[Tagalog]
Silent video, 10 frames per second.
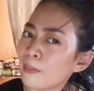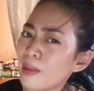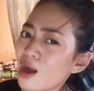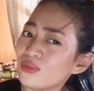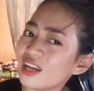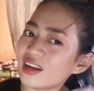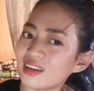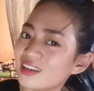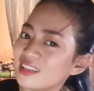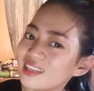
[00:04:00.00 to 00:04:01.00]
Ang baho niya.
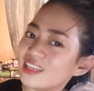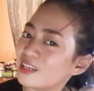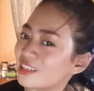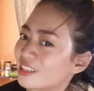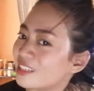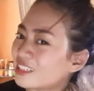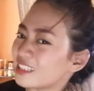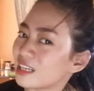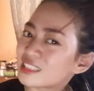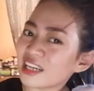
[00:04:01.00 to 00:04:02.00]

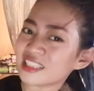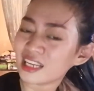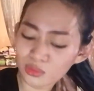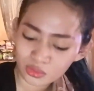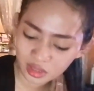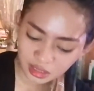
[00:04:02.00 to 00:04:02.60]
Ang sakit sa inyo.